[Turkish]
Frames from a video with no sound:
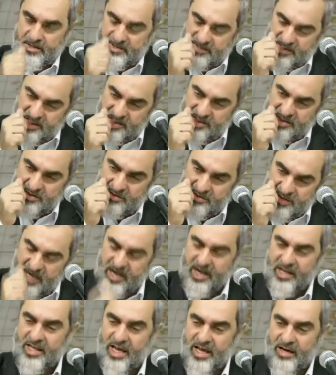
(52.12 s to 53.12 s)
siz
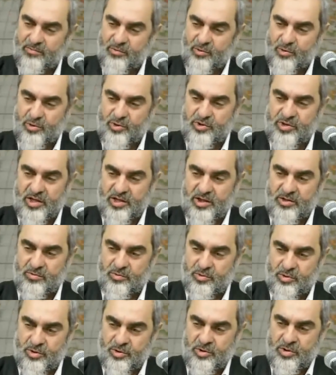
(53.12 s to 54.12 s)
ne kadar vurursanız
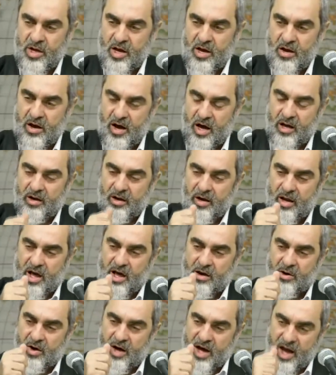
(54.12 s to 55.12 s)
vurun
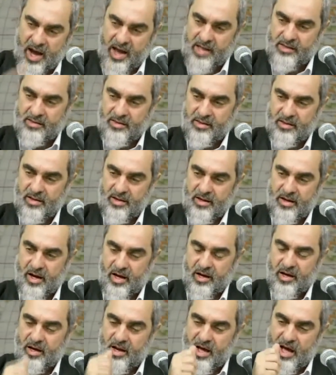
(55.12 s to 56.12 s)
Allahu ahad
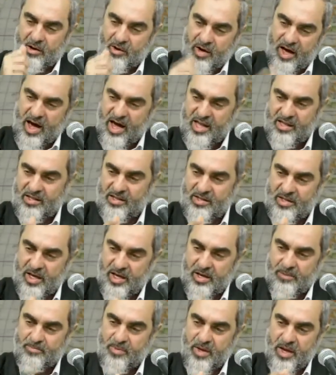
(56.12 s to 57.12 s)
Allahu ahad
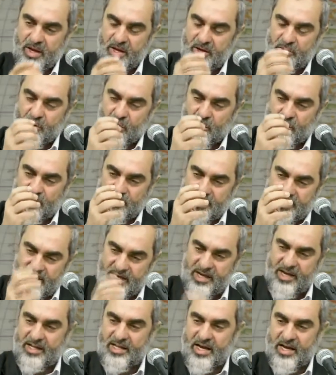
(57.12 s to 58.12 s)
deyip
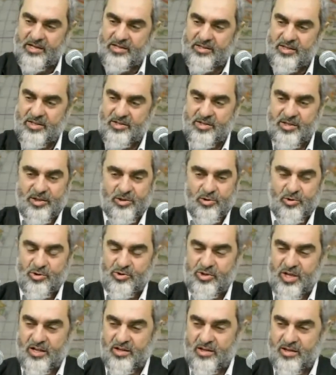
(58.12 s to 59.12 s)
göklere kadar sesini
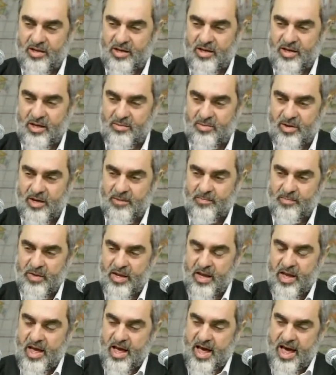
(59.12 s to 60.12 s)
yükselttiği gibi
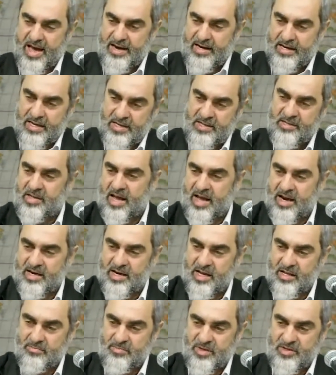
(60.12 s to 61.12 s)
her
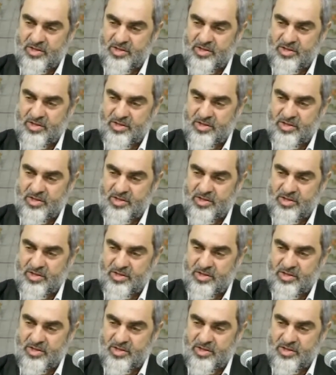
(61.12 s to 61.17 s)
internet